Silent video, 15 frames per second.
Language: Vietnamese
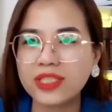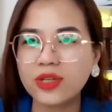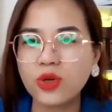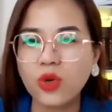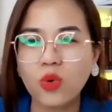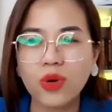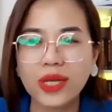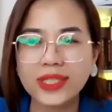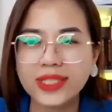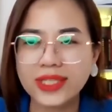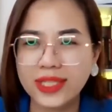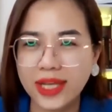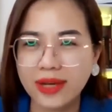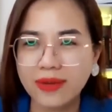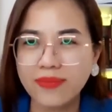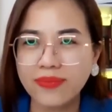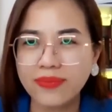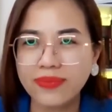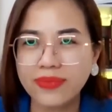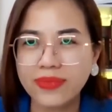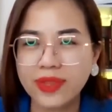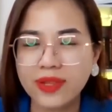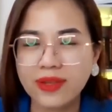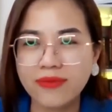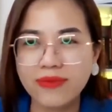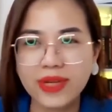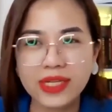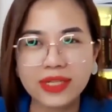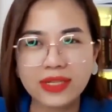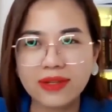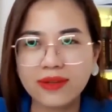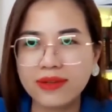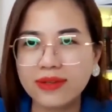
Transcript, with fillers: chưa đủ các anh chị nhé việc ừ,